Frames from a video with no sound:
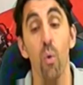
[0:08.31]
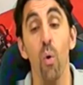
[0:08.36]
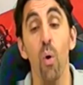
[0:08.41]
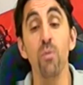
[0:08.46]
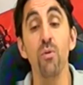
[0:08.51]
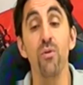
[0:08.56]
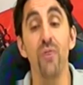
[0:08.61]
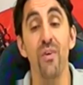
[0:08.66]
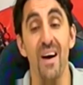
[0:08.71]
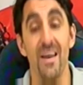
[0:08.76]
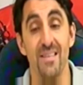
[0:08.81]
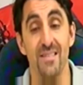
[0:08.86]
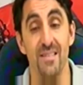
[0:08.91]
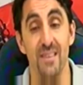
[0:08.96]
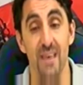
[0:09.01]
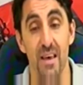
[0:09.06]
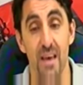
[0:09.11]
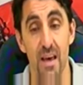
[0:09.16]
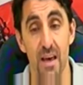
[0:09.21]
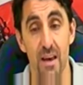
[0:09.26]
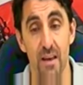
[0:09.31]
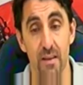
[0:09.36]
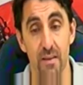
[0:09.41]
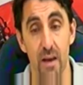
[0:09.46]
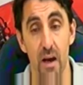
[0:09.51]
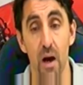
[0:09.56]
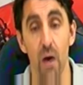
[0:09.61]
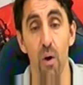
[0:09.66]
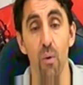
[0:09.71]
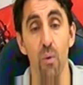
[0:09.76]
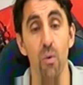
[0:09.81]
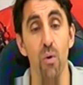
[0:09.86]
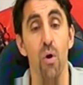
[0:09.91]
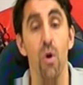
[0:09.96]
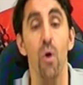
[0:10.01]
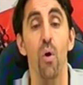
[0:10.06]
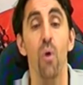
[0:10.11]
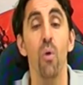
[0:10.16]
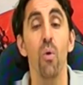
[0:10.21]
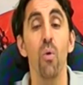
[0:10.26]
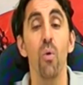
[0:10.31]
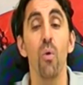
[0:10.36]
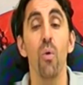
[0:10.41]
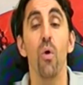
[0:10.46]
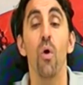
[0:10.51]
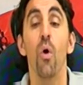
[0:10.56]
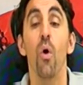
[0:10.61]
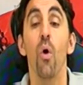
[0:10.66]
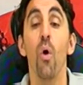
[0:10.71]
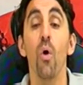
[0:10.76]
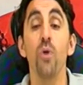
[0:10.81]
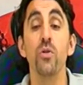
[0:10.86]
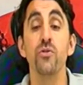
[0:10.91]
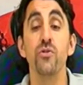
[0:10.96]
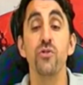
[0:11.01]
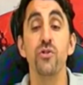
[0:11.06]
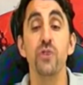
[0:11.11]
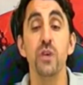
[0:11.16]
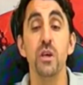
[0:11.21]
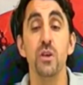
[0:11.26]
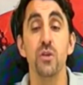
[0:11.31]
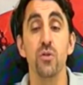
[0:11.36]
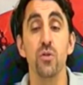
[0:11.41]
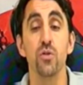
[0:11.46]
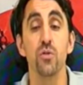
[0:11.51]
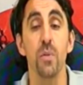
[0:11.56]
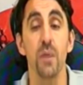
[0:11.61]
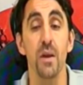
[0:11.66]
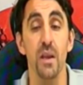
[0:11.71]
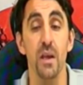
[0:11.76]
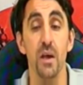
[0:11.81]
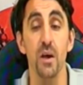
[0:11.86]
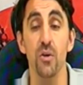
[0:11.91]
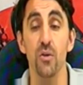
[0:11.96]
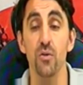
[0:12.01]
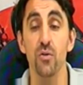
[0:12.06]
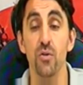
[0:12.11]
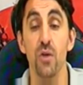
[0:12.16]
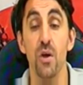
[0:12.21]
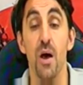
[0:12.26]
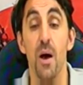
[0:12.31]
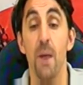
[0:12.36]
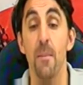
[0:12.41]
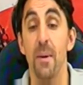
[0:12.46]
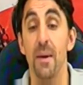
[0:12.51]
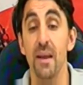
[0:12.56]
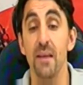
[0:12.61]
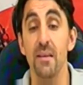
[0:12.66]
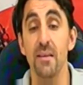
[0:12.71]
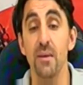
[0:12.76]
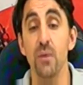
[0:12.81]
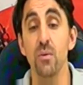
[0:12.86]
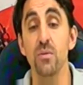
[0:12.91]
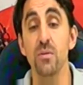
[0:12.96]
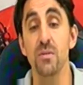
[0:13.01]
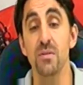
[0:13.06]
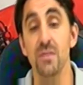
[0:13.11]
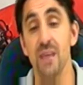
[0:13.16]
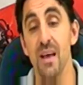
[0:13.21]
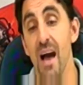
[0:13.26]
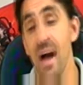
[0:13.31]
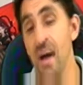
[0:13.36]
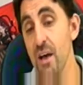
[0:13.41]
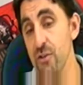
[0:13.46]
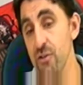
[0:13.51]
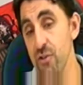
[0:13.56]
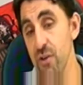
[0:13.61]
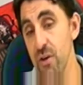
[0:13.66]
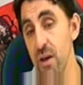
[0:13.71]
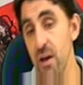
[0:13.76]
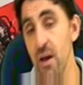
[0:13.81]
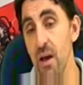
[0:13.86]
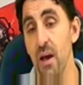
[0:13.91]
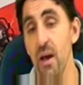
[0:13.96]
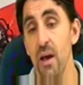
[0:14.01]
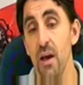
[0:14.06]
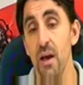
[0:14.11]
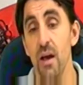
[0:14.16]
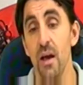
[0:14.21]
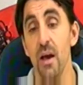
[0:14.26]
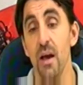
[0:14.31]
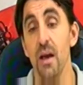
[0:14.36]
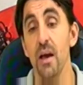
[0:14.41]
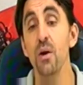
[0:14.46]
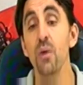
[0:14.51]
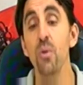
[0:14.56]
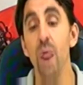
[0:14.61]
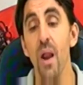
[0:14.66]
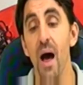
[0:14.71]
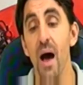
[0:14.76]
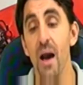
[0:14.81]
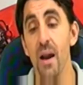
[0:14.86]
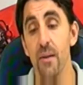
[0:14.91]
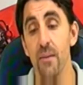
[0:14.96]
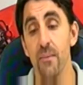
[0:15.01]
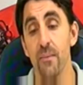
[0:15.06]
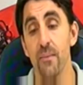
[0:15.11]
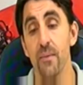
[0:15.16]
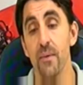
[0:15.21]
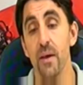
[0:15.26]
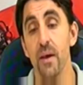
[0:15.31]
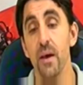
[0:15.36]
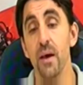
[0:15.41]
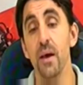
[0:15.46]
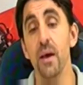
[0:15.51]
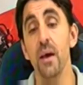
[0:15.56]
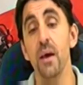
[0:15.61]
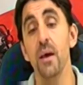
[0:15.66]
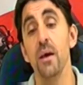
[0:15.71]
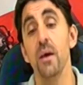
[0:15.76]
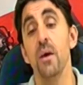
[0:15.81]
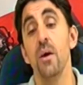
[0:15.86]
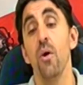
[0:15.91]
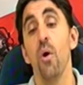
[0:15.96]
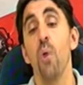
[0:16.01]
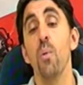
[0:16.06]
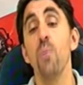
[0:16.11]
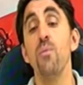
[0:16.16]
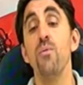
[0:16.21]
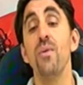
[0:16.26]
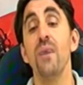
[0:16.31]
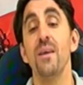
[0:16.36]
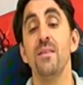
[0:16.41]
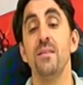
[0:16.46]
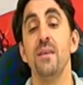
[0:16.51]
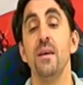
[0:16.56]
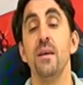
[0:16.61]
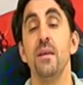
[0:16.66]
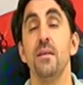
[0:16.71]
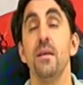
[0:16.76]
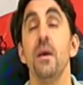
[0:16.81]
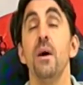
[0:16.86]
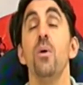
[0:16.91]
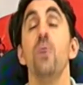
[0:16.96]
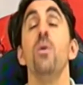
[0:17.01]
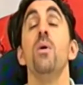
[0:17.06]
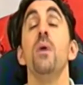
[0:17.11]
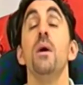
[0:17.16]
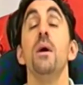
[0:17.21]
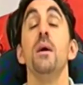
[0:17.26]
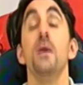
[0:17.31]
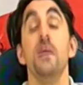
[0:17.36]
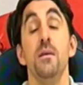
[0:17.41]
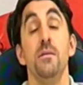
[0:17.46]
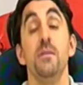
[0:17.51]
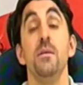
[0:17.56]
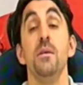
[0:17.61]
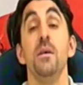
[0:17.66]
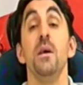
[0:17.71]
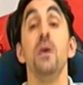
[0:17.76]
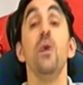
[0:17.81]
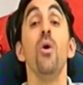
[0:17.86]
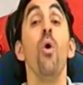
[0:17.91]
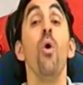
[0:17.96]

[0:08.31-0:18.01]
como fazer então o rodízio dos pneus para que ele tenha um desgaste né, regular. Né? Como fazer então esse